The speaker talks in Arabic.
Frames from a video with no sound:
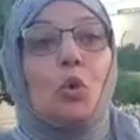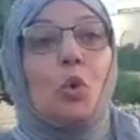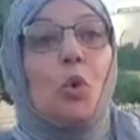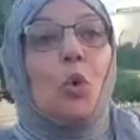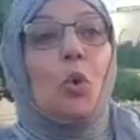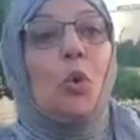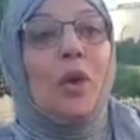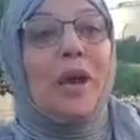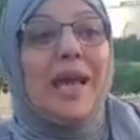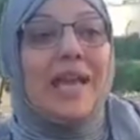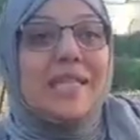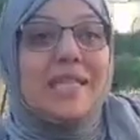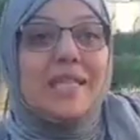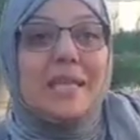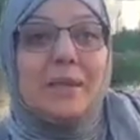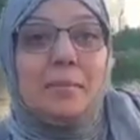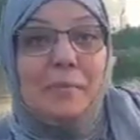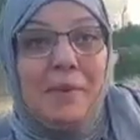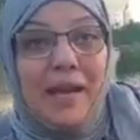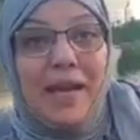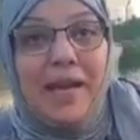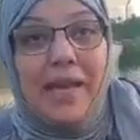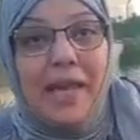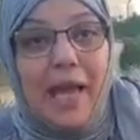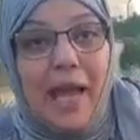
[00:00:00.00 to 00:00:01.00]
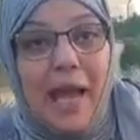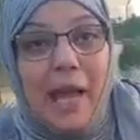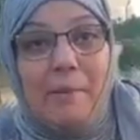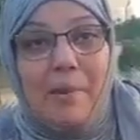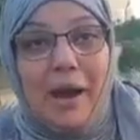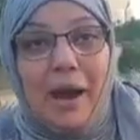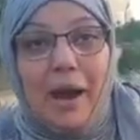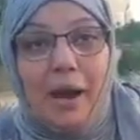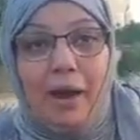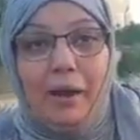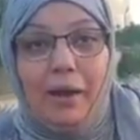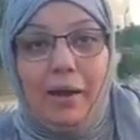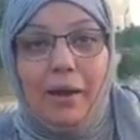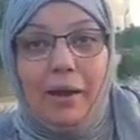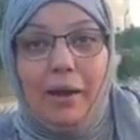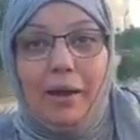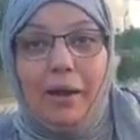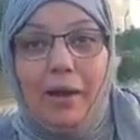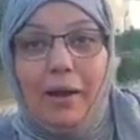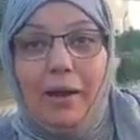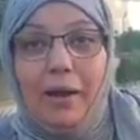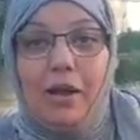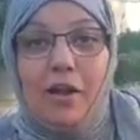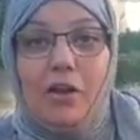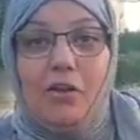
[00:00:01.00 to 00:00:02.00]
ورئيس المحكمه
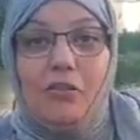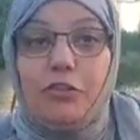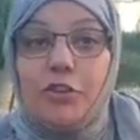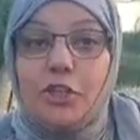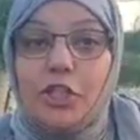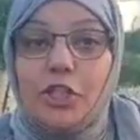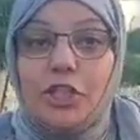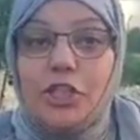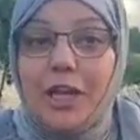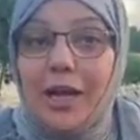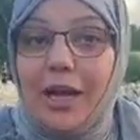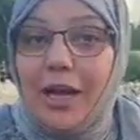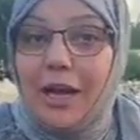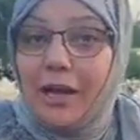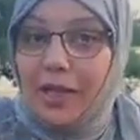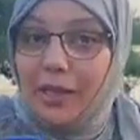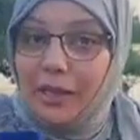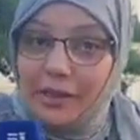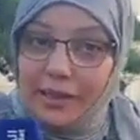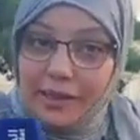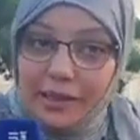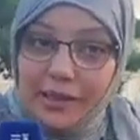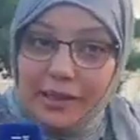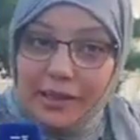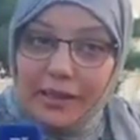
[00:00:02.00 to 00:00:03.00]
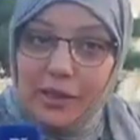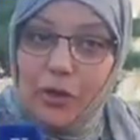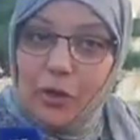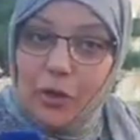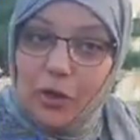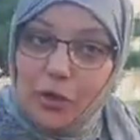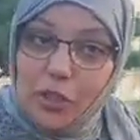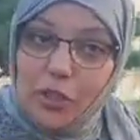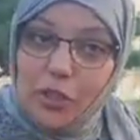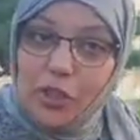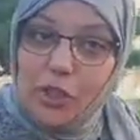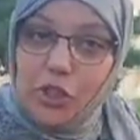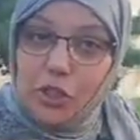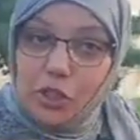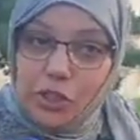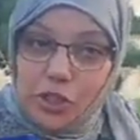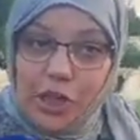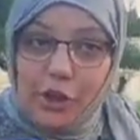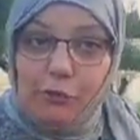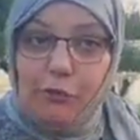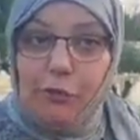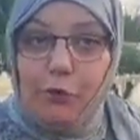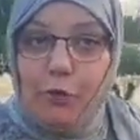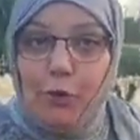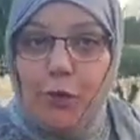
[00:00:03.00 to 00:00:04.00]
فاش
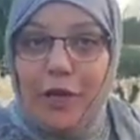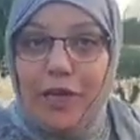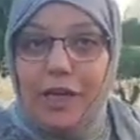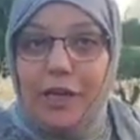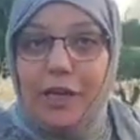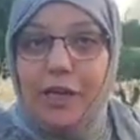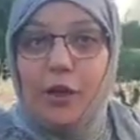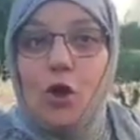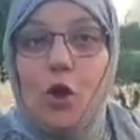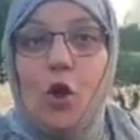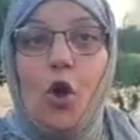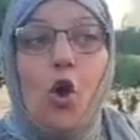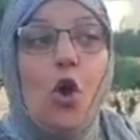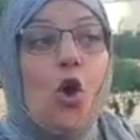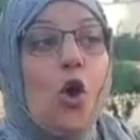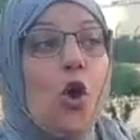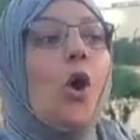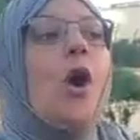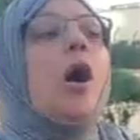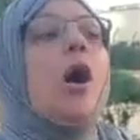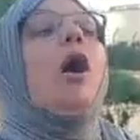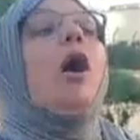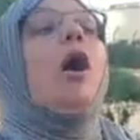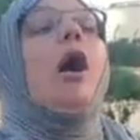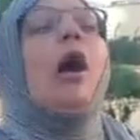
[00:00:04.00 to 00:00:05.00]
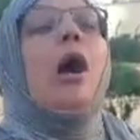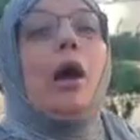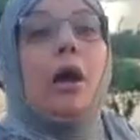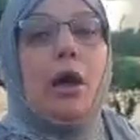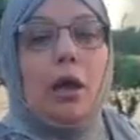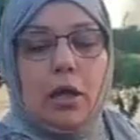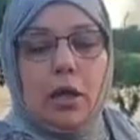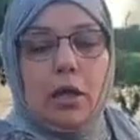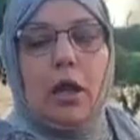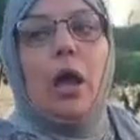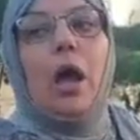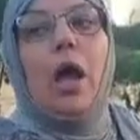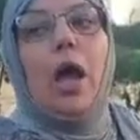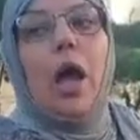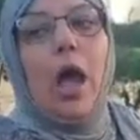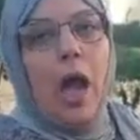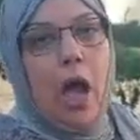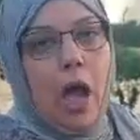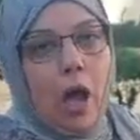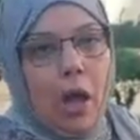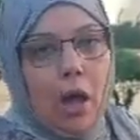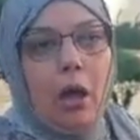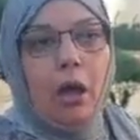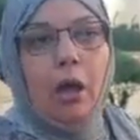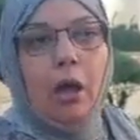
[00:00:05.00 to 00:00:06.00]
شافوني
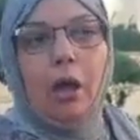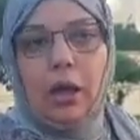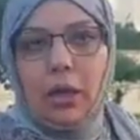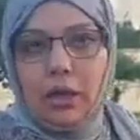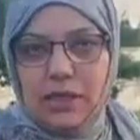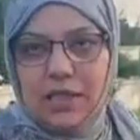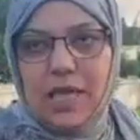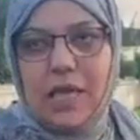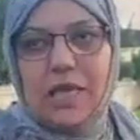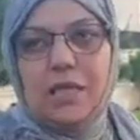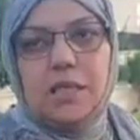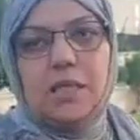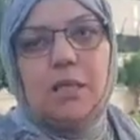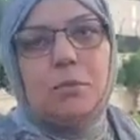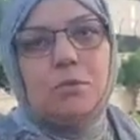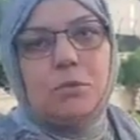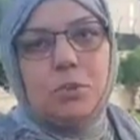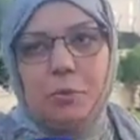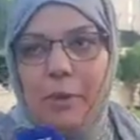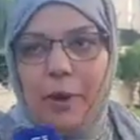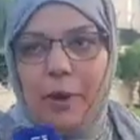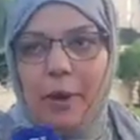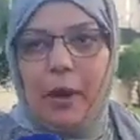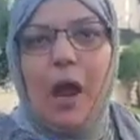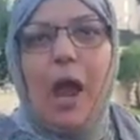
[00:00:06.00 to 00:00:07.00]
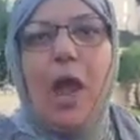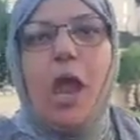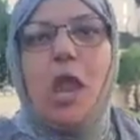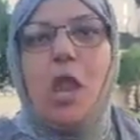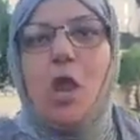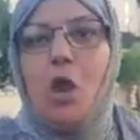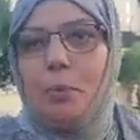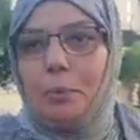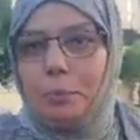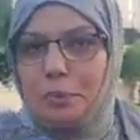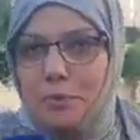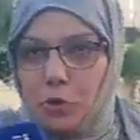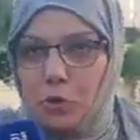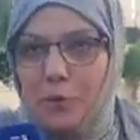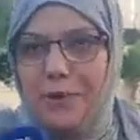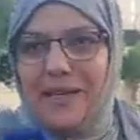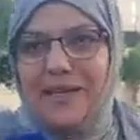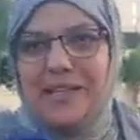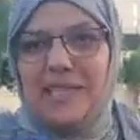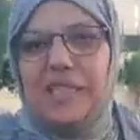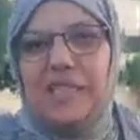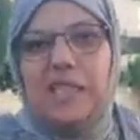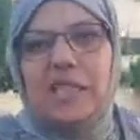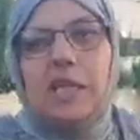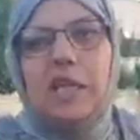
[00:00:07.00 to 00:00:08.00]
اه اعتصمت آه، بالرايه
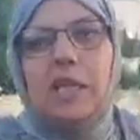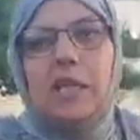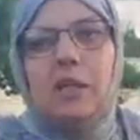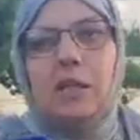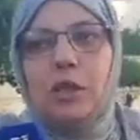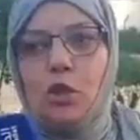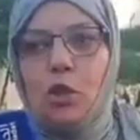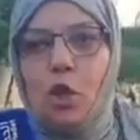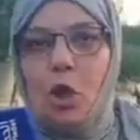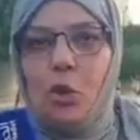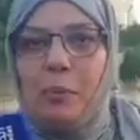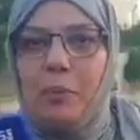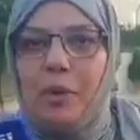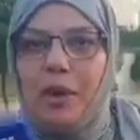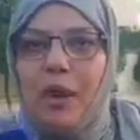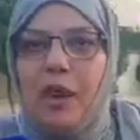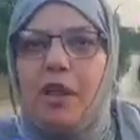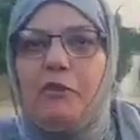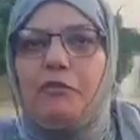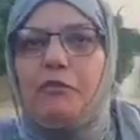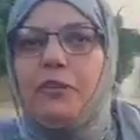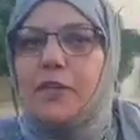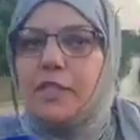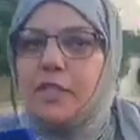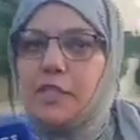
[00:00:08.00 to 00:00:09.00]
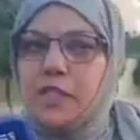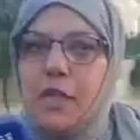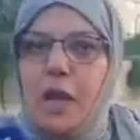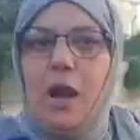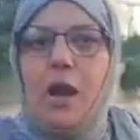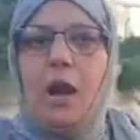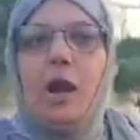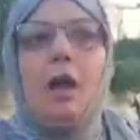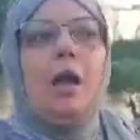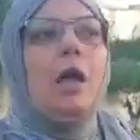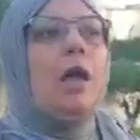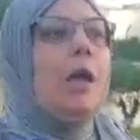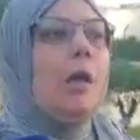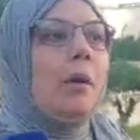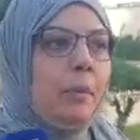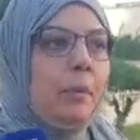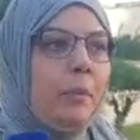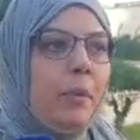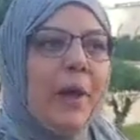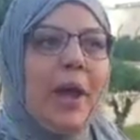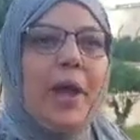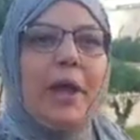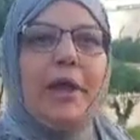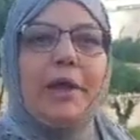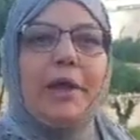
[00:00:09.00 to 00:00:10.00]
وبتصويرت سيدنا وباللافته
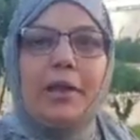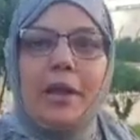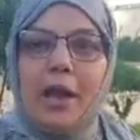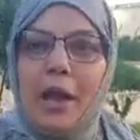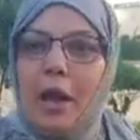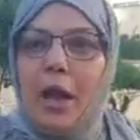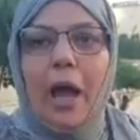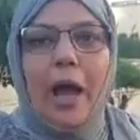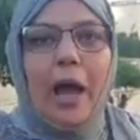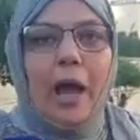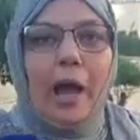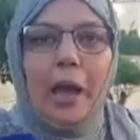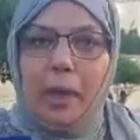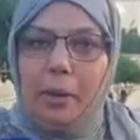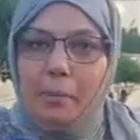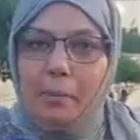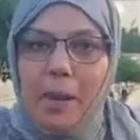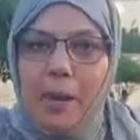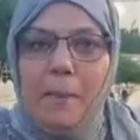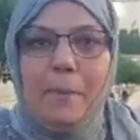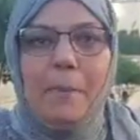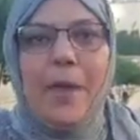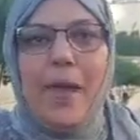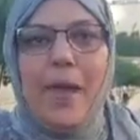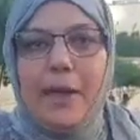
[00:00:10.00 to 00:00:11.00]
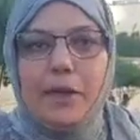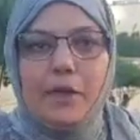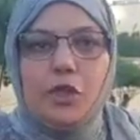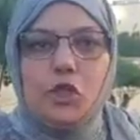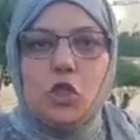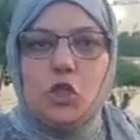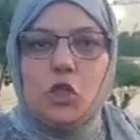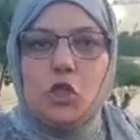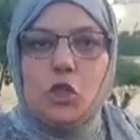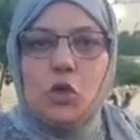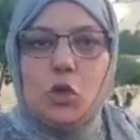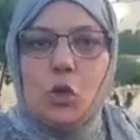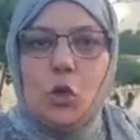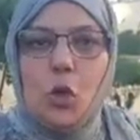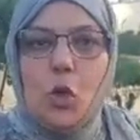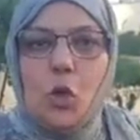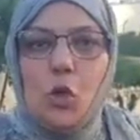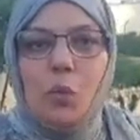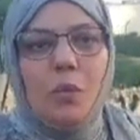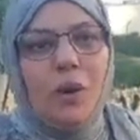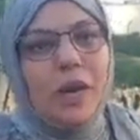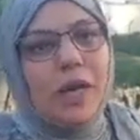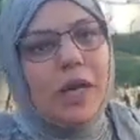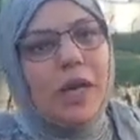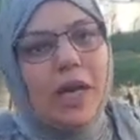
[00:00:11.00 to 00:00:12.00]
بان حقي ما بانش
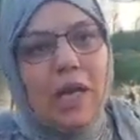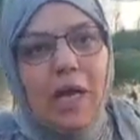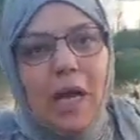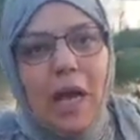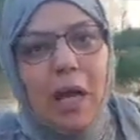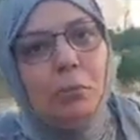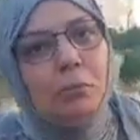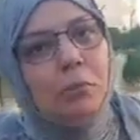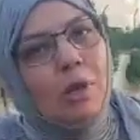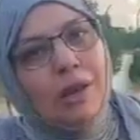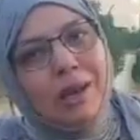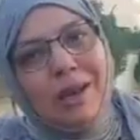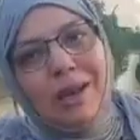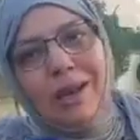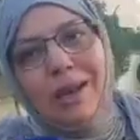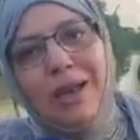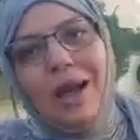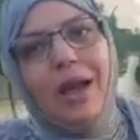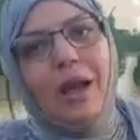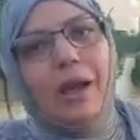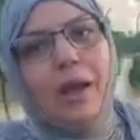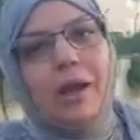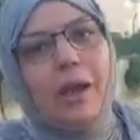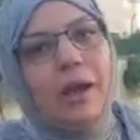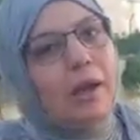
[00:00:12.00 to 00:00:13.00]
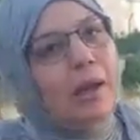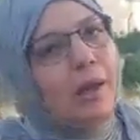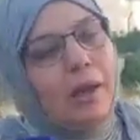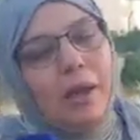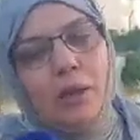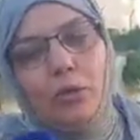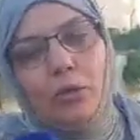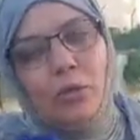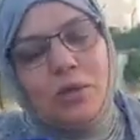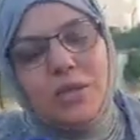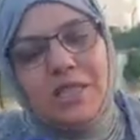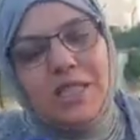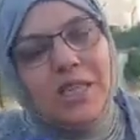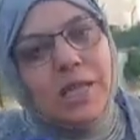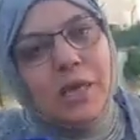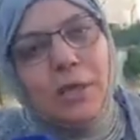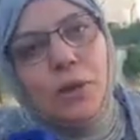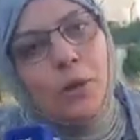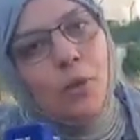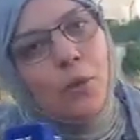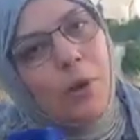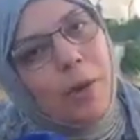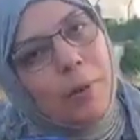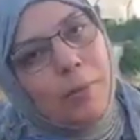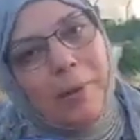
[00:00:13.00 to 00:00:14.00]
ولكن الحمد لله الحق كيدور
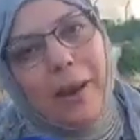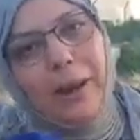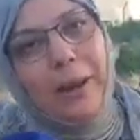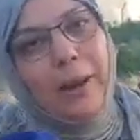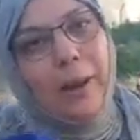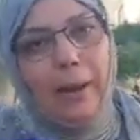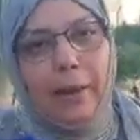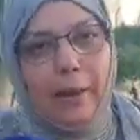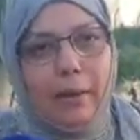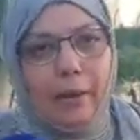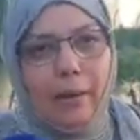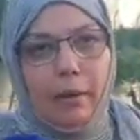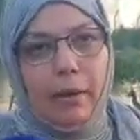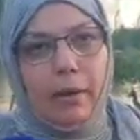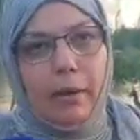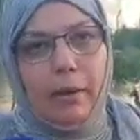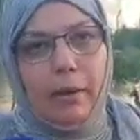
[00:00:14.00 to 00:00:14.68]
عيو وكيبان الحق